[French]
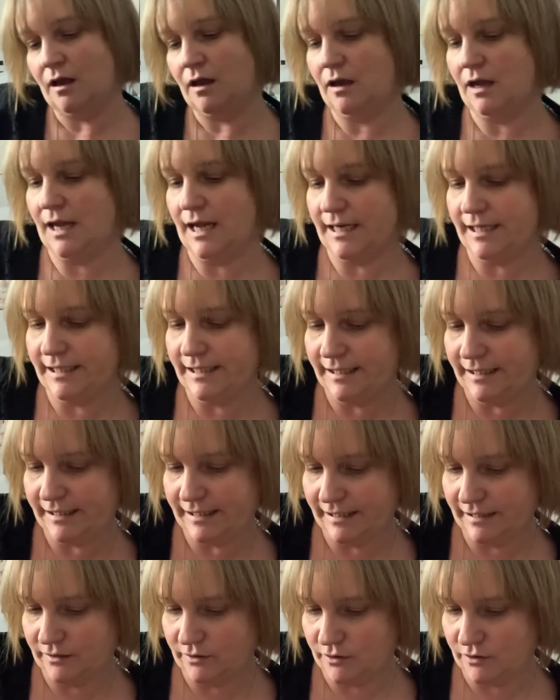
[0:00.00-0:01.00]
Elle
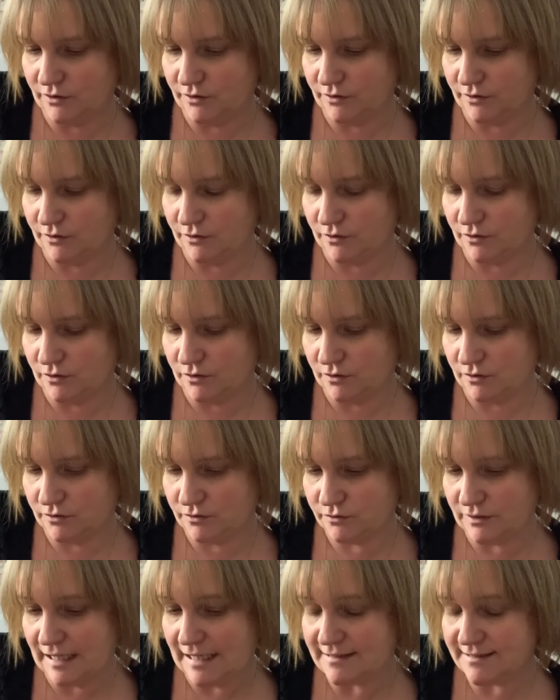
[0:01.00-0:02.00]
est...
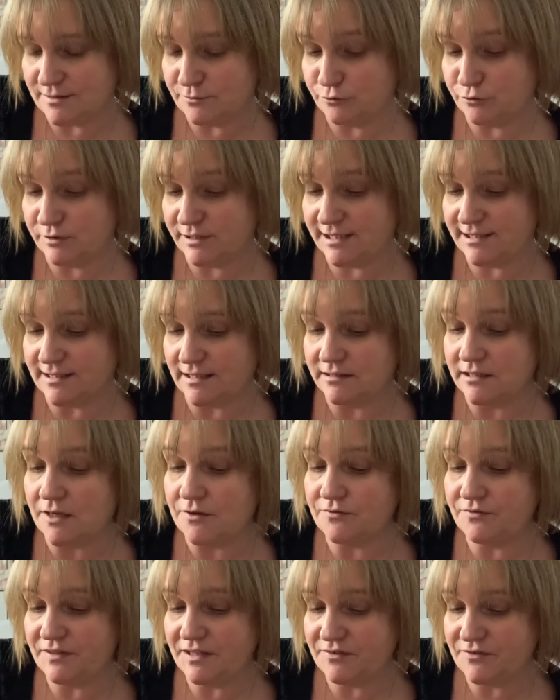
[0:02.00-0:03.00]
c'est une tisane
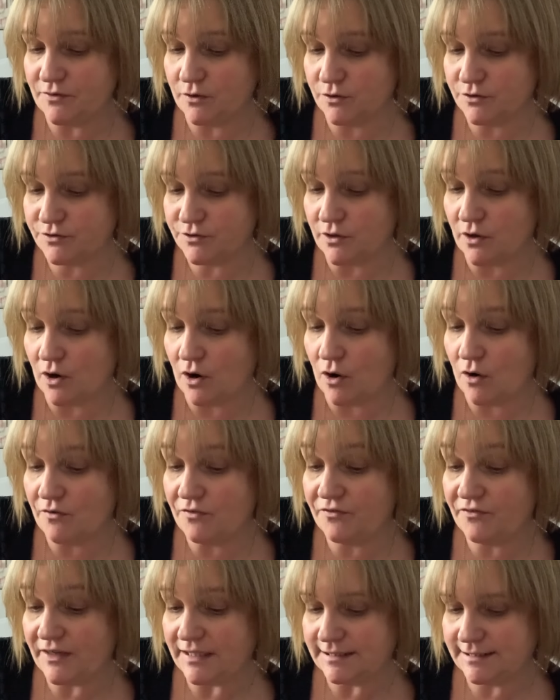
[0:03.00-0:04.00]
vivante,
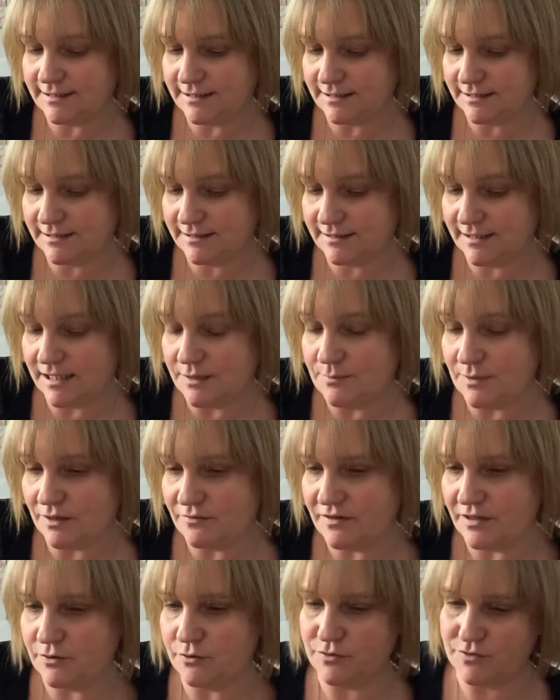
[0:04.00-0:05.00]
emphatique et
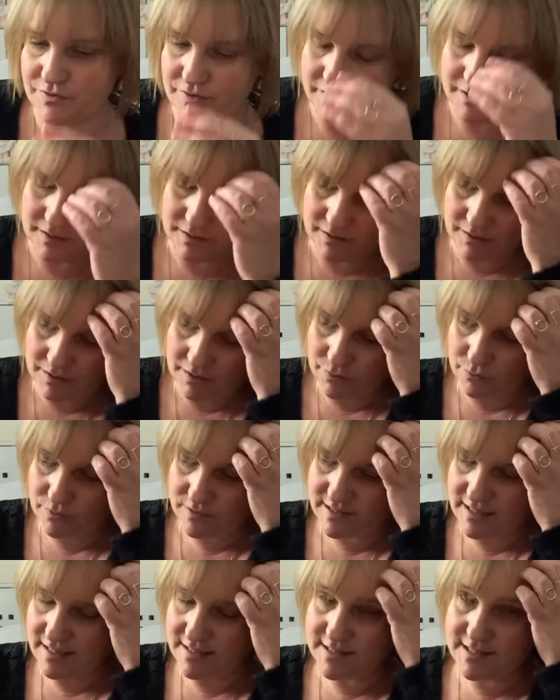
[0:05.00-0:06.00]
merveilleuse. Donc
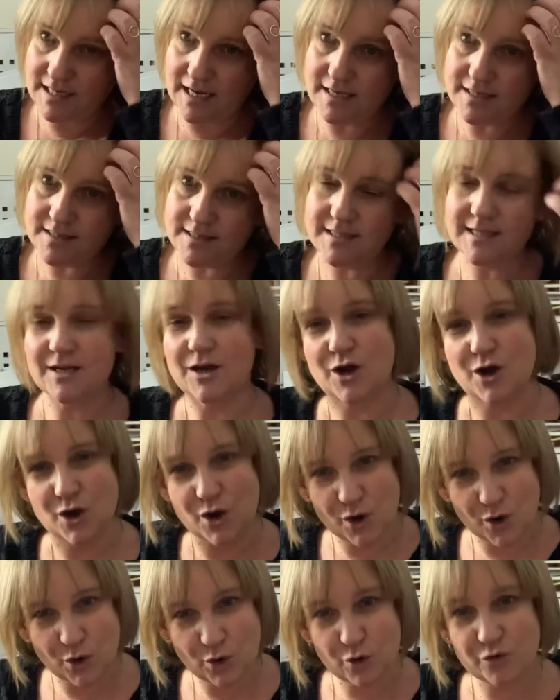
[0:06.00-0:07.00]
ça c'est assez
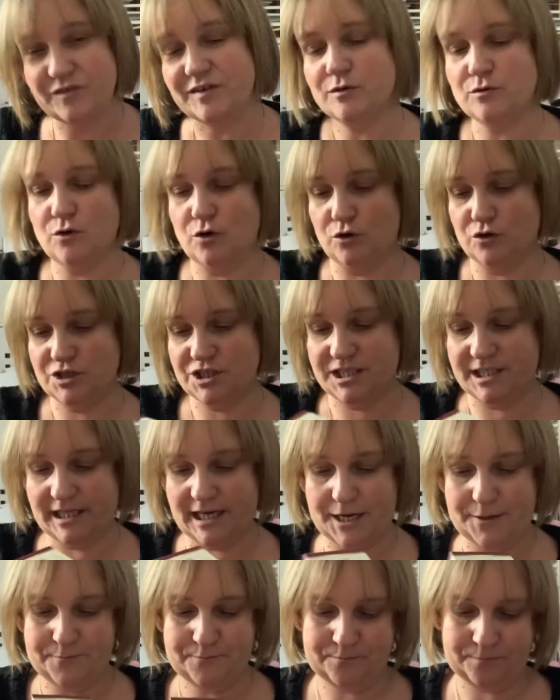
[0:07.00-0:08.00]
euh, revigorant je
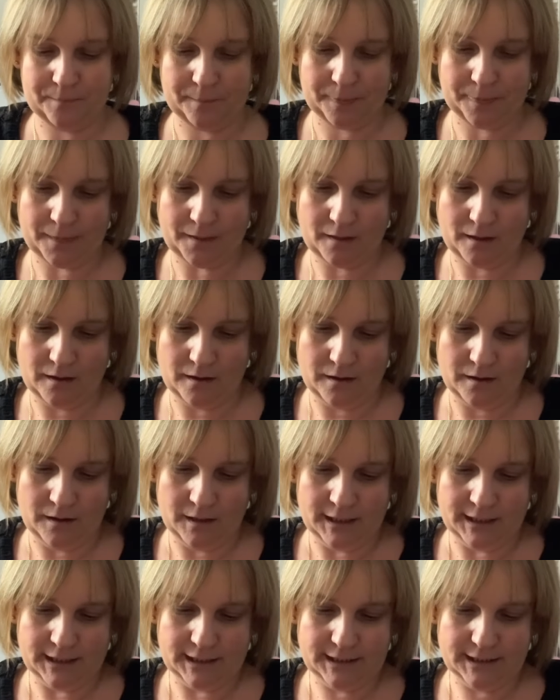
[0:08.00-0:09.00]
dirais.
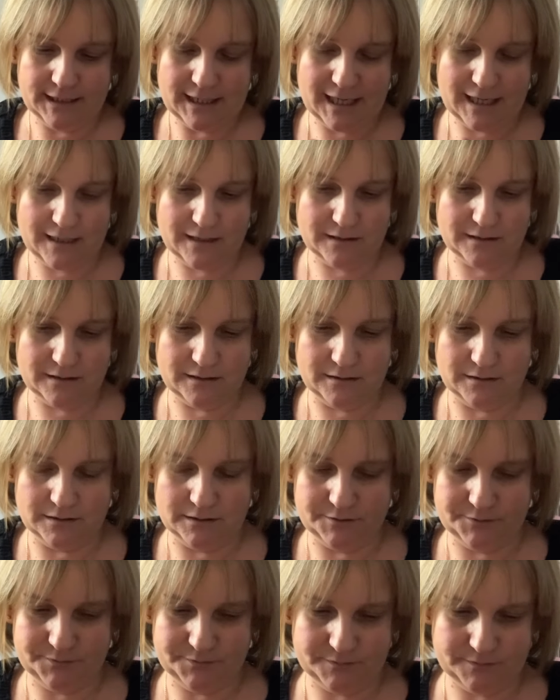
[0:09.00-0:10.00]
Il y a,
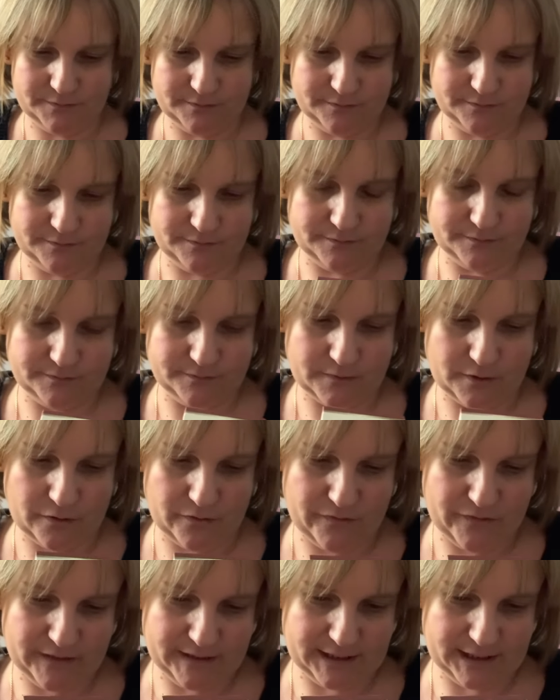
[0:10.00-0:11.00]
euh, en
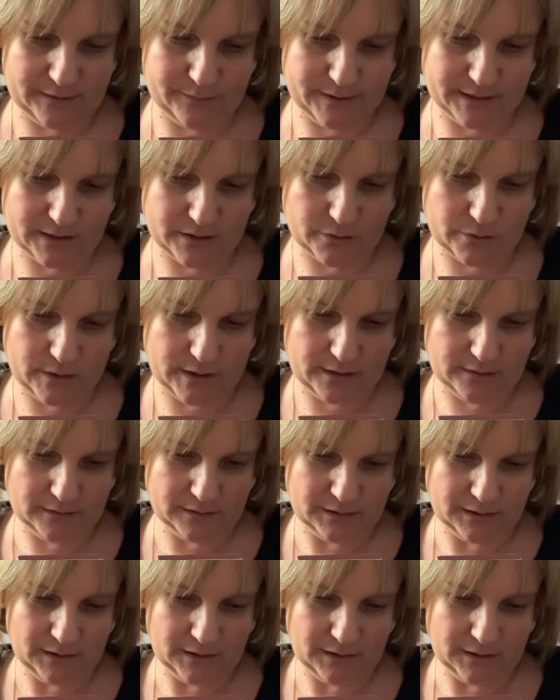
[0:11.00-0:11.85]
fait ils mettent quoi